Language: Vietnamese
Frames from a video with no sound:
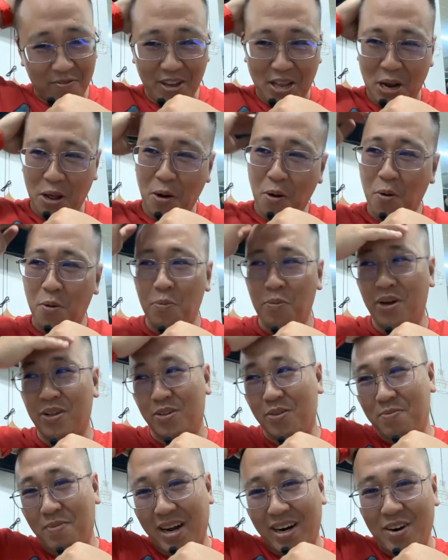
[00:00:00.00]
video mà
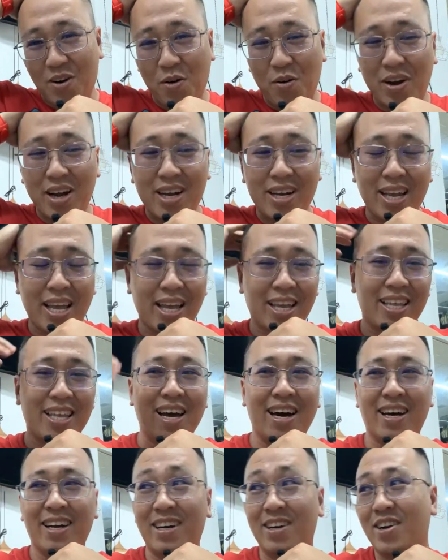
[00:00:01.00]
tôi mặc đồ ếch hiện
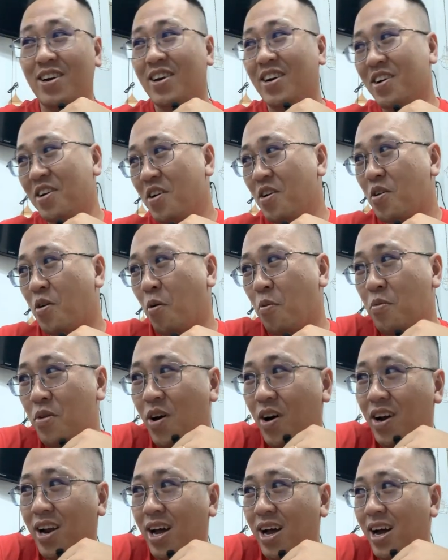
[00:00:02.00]
giờ nó cũng
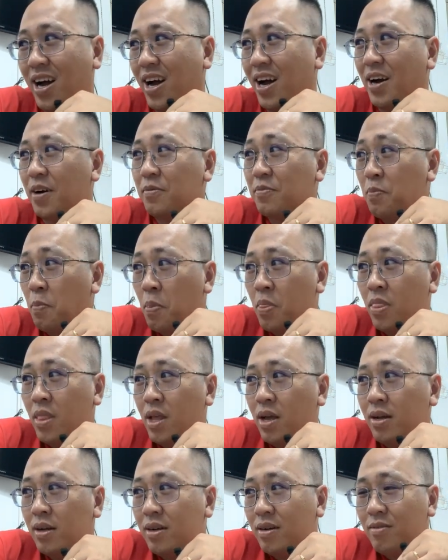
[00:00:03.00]
gọi là
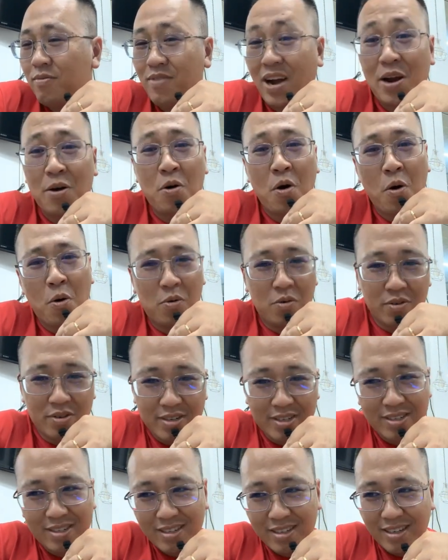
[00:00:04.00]
viral
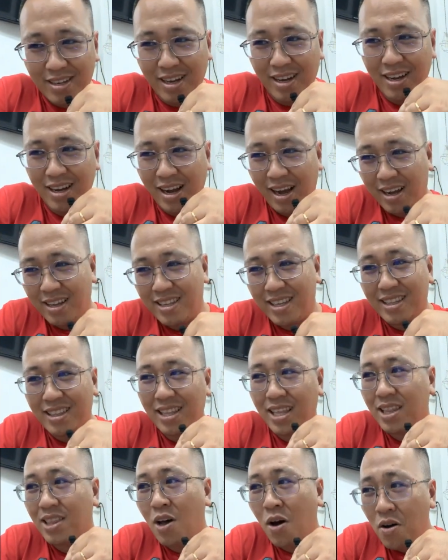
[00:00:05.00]
à, ở trên
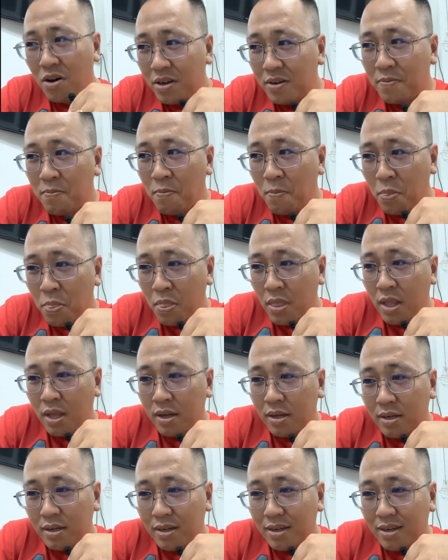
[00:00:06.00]
tiktok
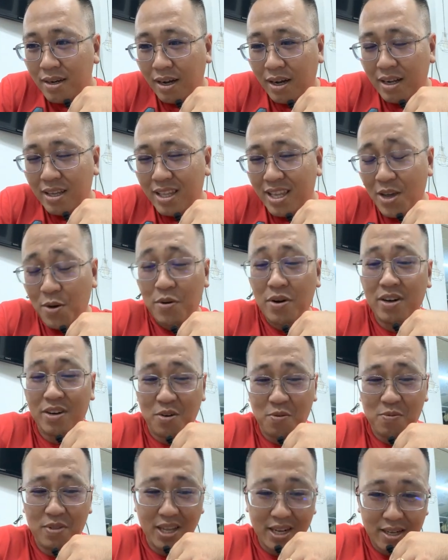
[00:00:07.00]
đó nhiều người
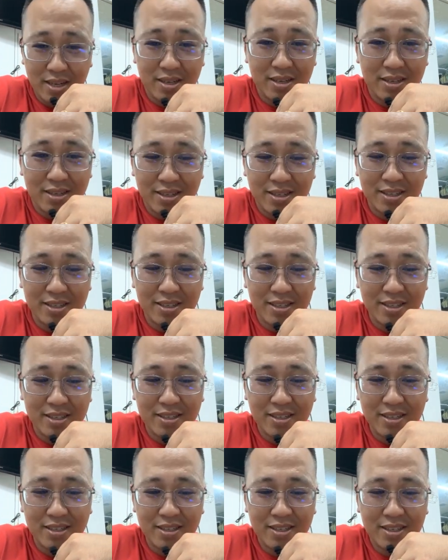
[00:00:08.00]
cũng thích
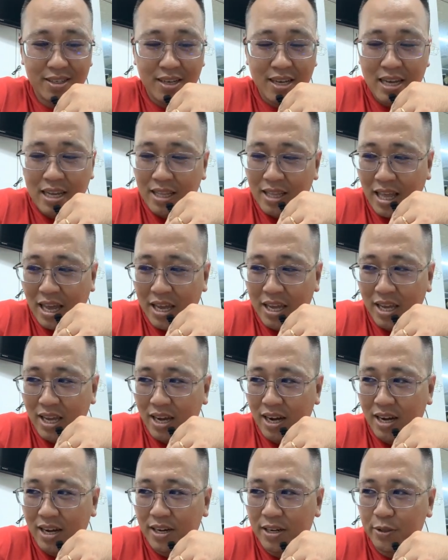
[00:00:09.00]
thì
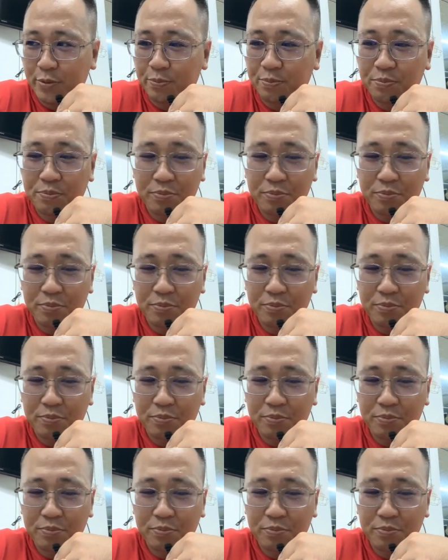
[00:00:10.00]
uh,